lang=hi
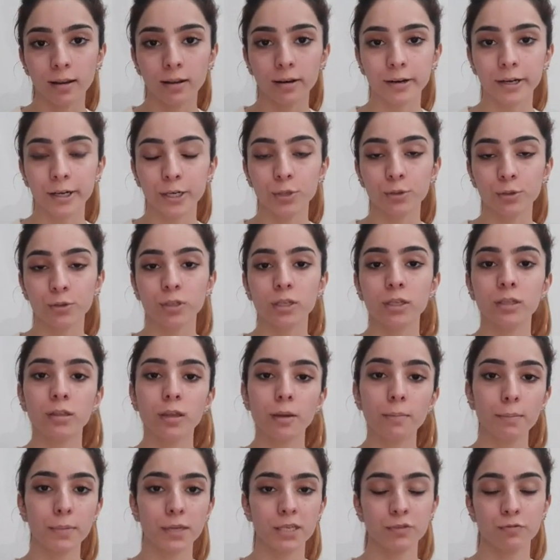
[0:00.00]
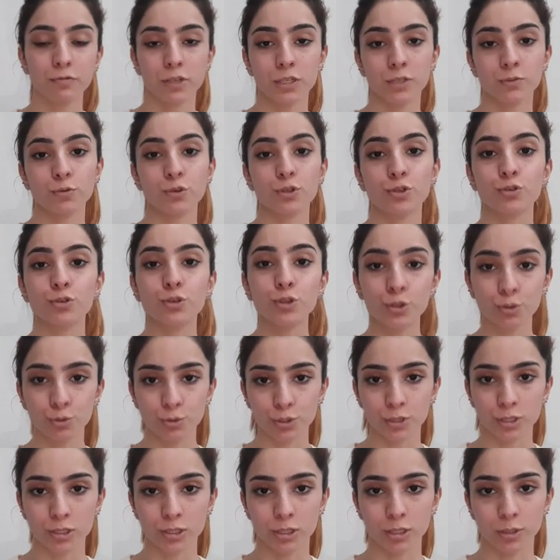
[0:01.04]
लग रही होती है तब मैं इस फेस वॉश को
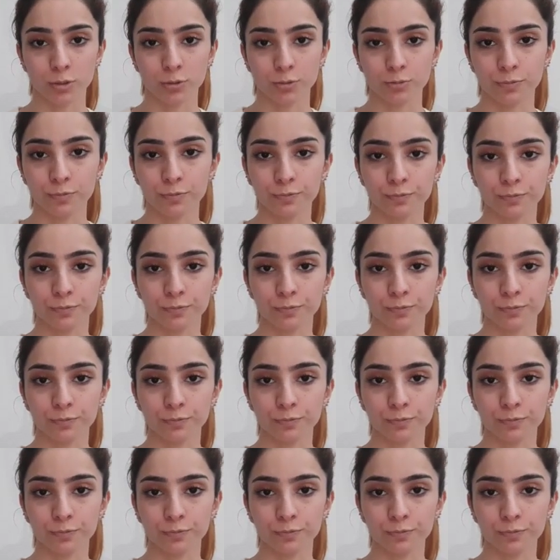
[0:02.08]
यूज़ करती हूँ